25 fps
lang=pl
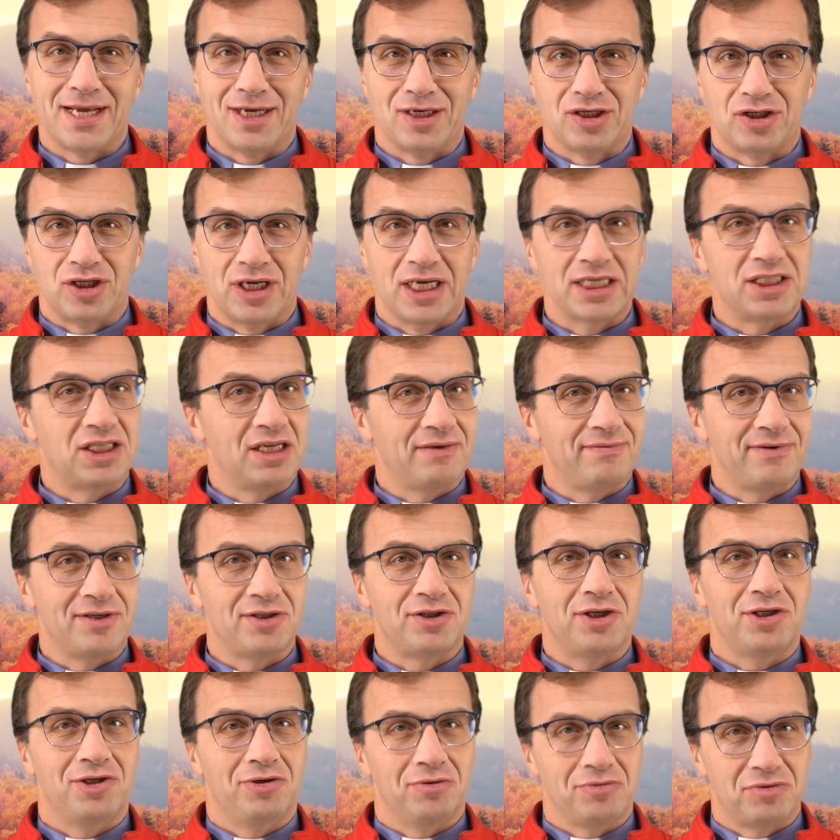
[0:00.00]
że
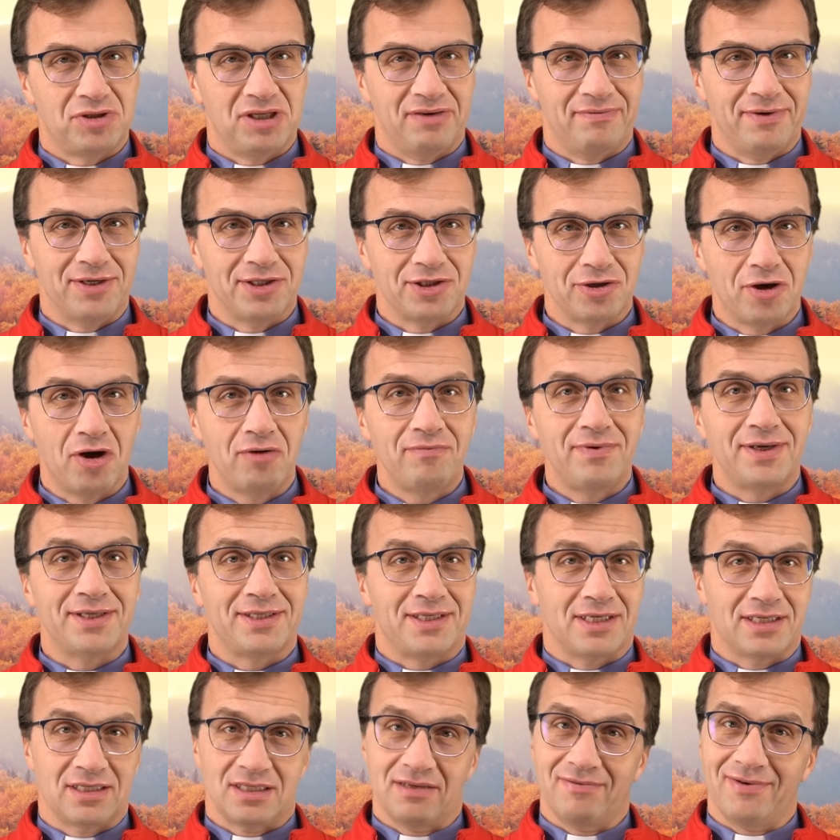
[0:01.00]
99
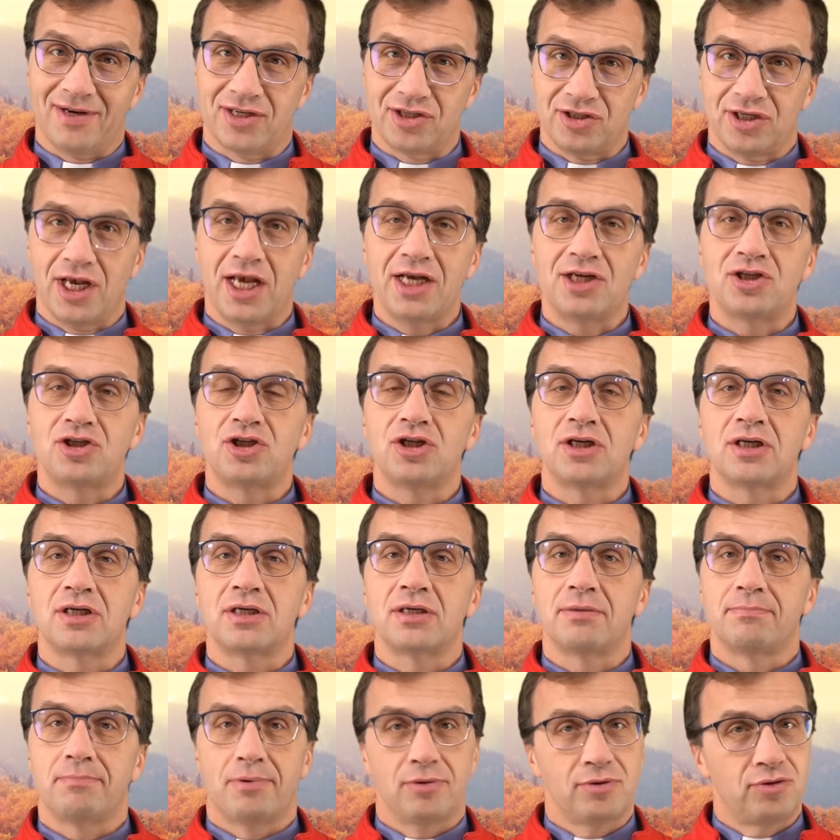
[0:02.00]
owiec jest ważniejszych,
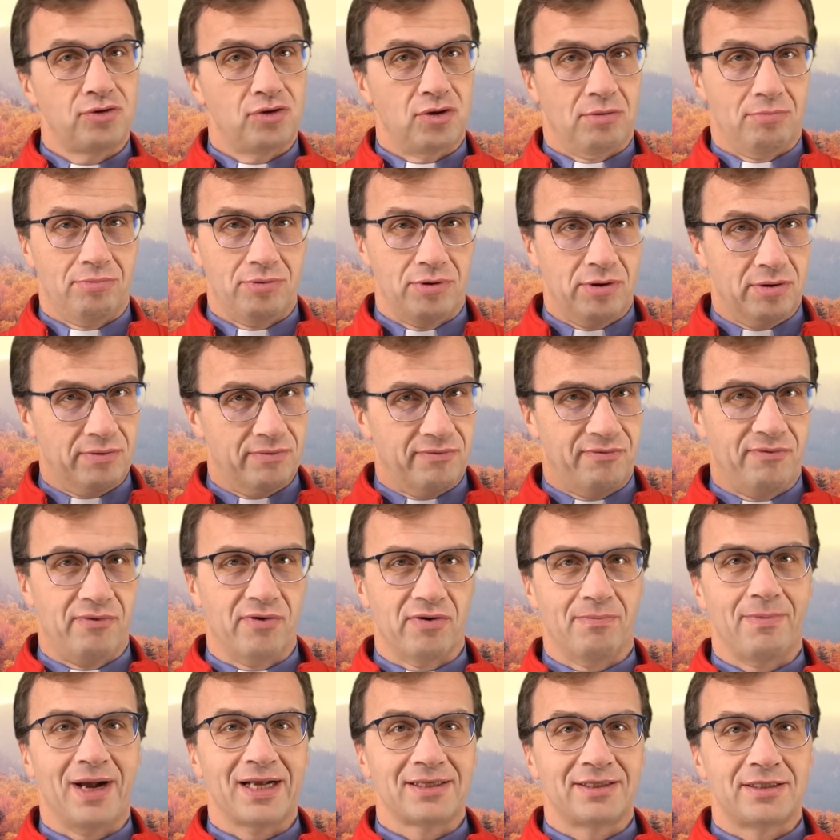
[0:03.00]
potrzebują
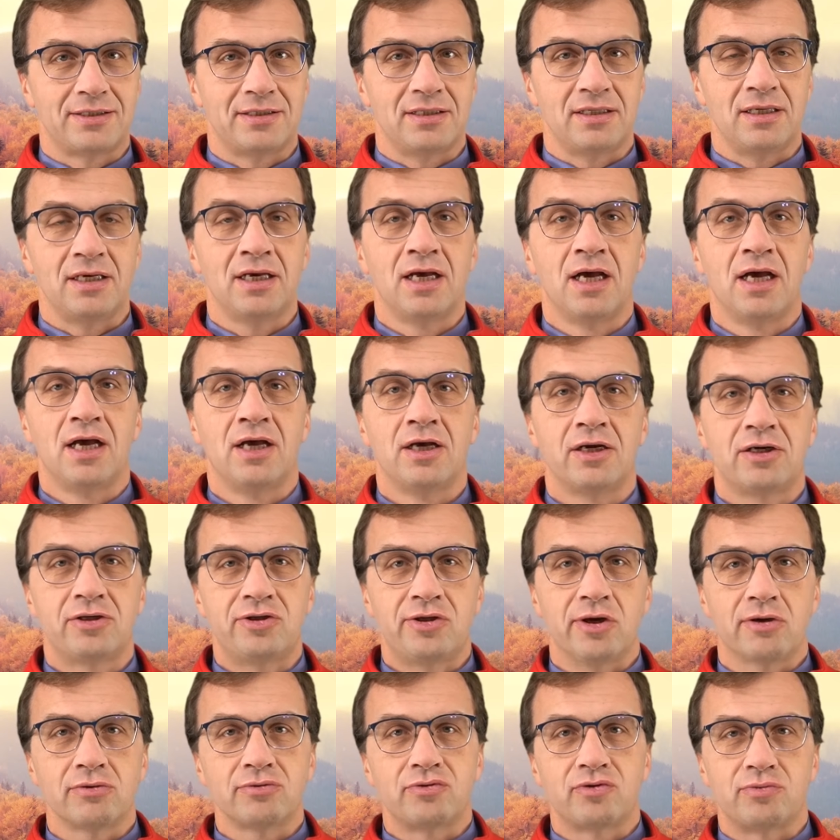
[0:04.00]
formacji,
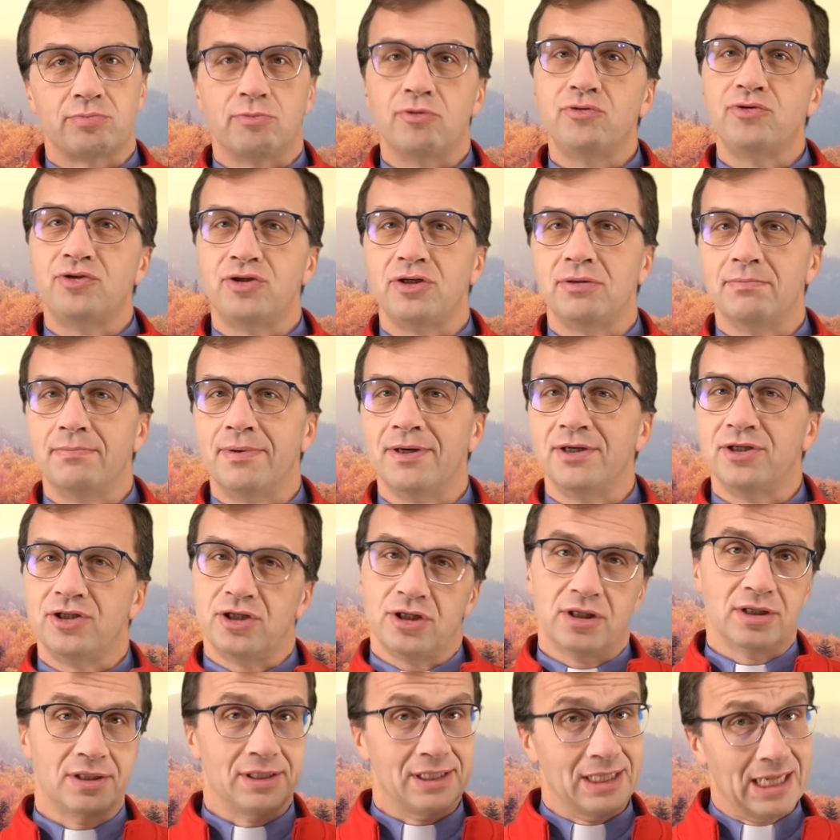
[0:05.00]
ksiądz musi
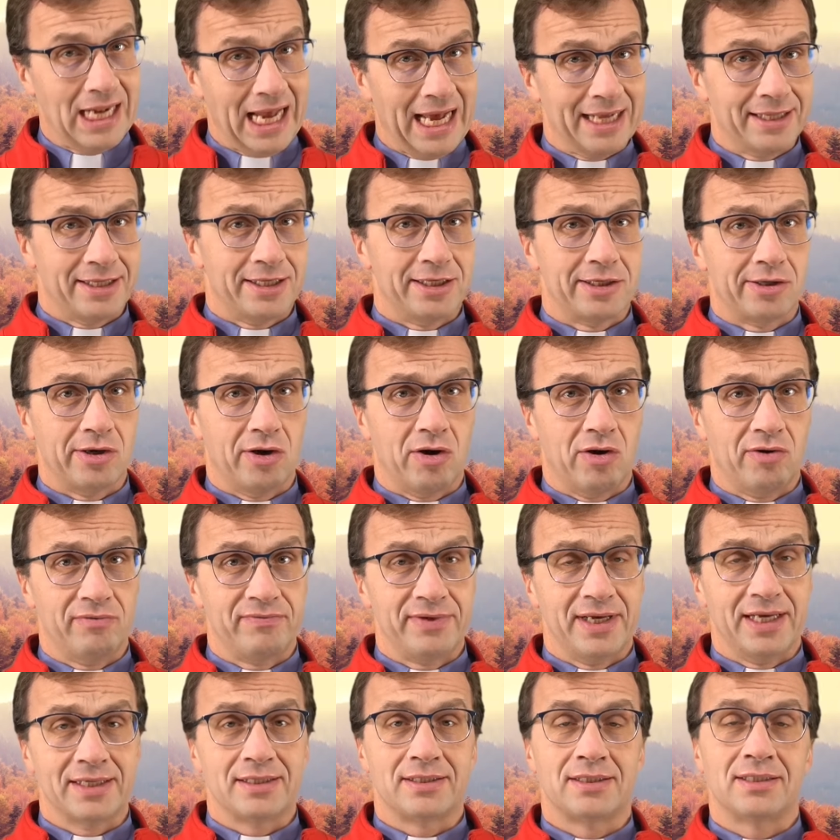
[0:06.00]
być dla tych
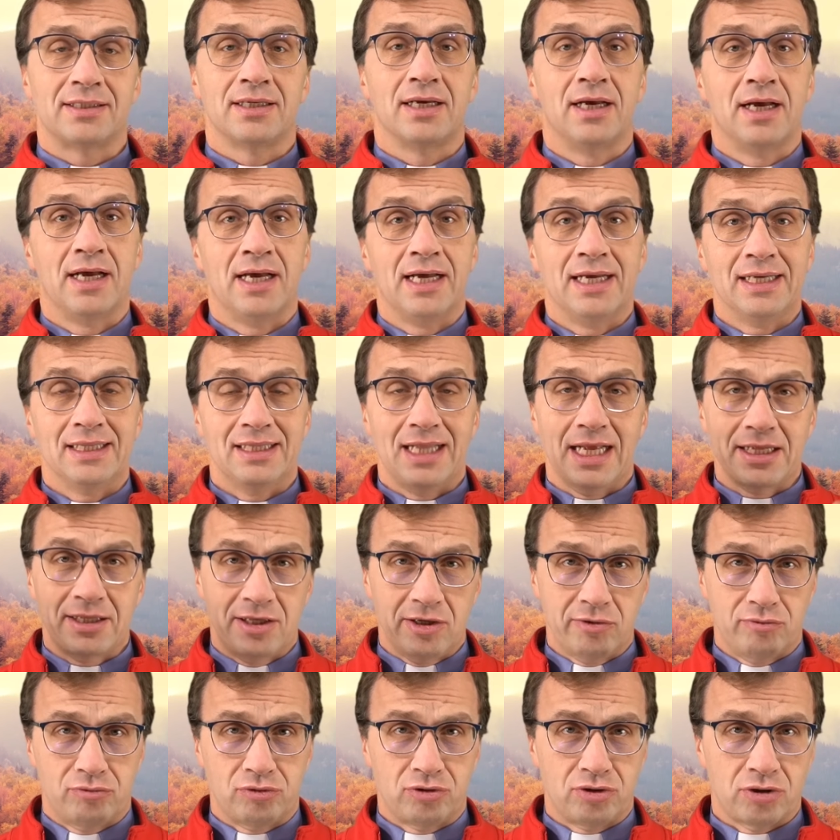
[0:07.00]
owiec, dla
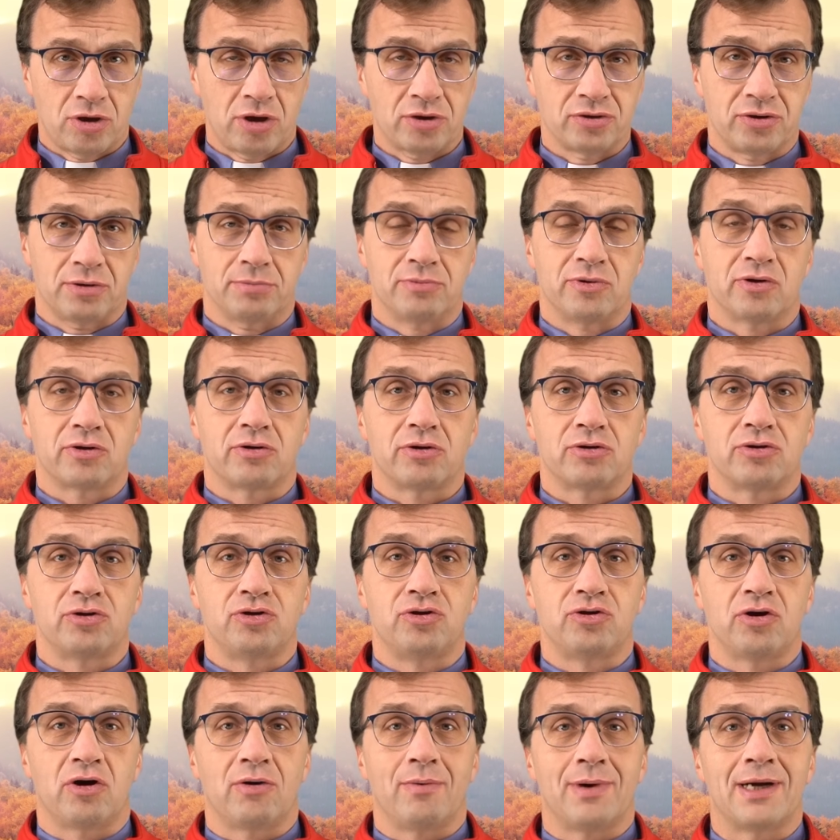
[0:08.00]
tych, którzy chodzą do
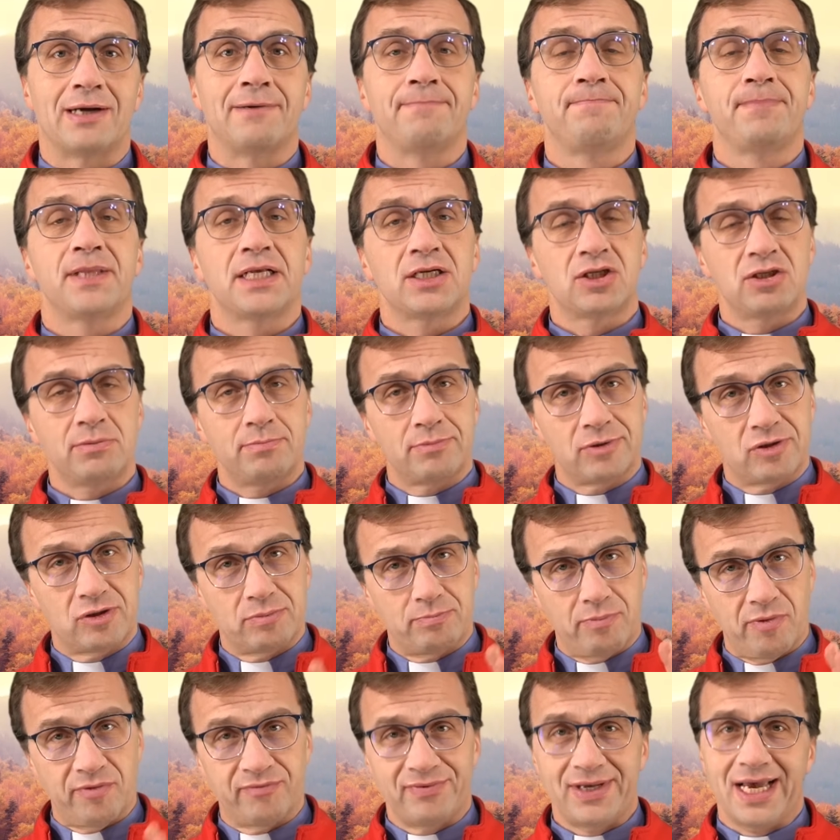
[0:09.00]
kościoła, żeby
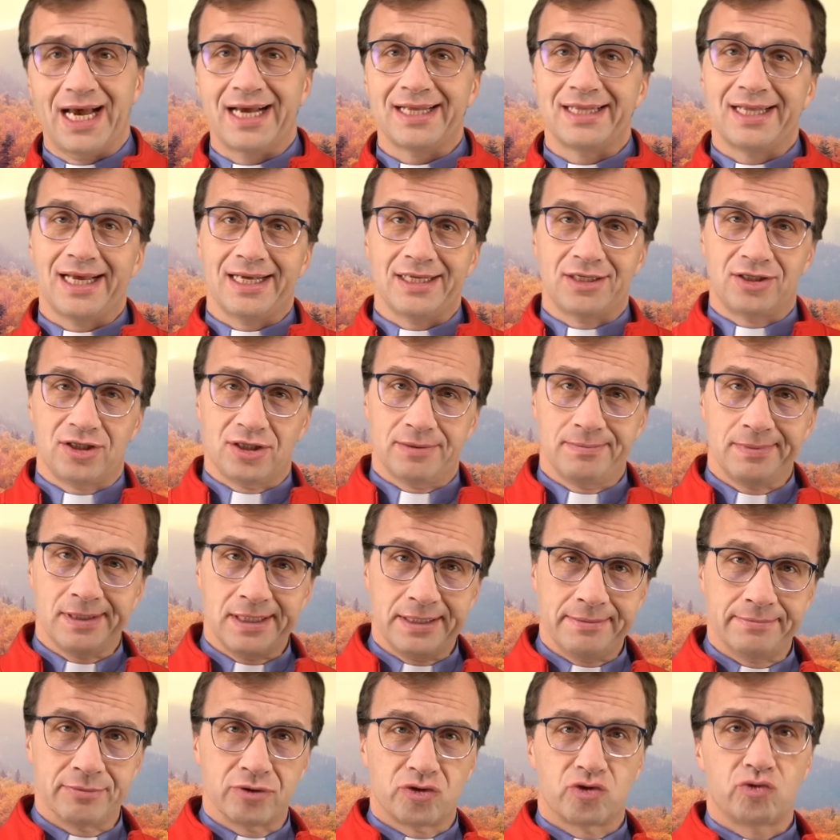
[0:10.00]
spowiadać, żeby
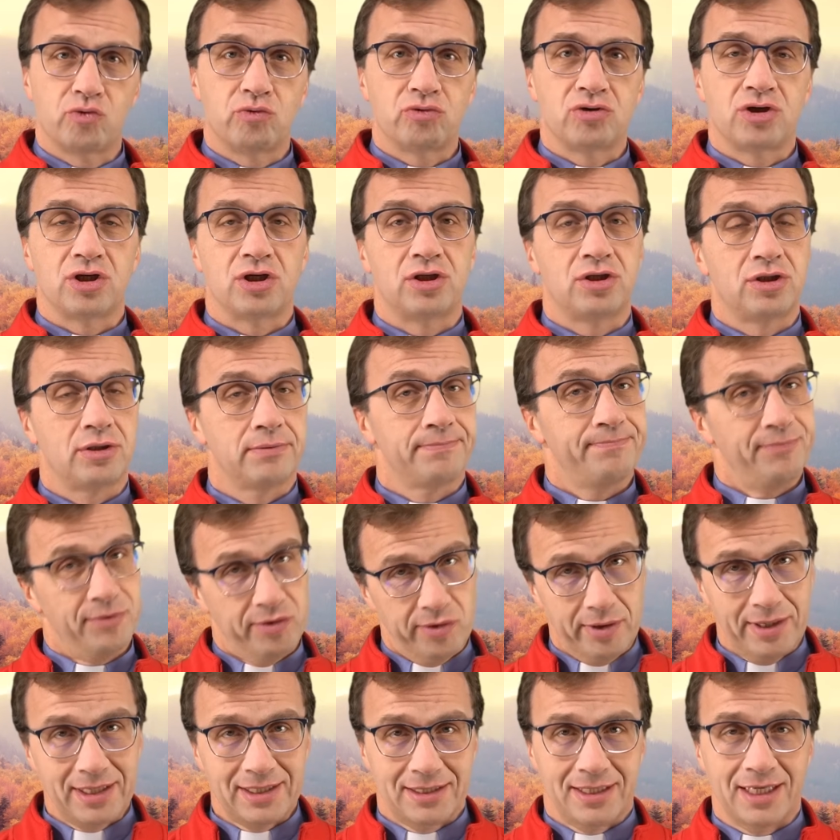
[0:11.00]
im służyć.
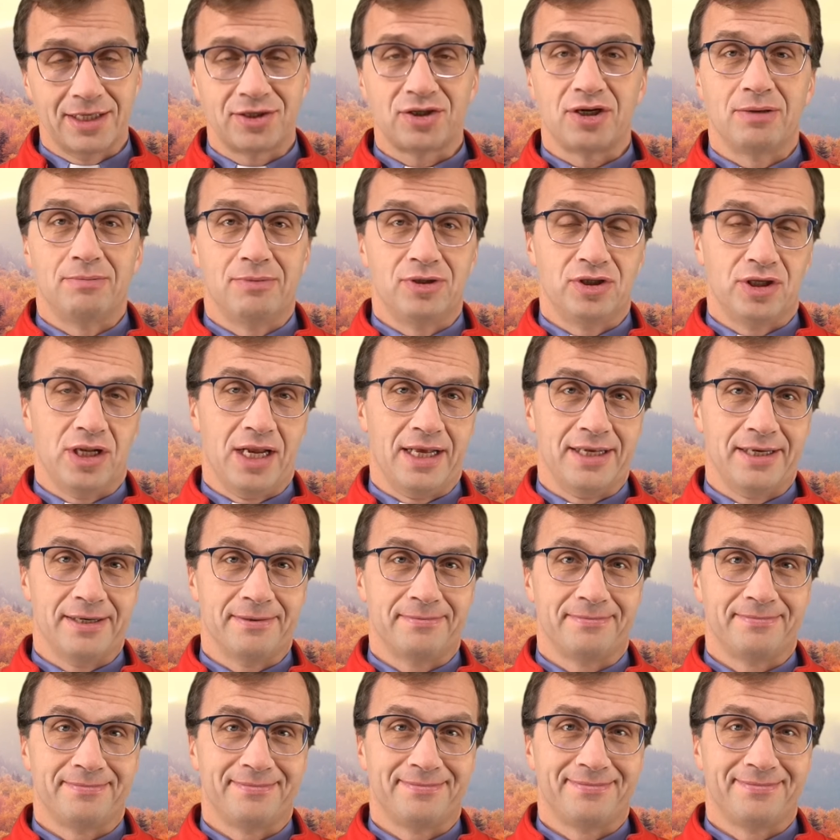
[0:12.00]
To jest nasze myślenie.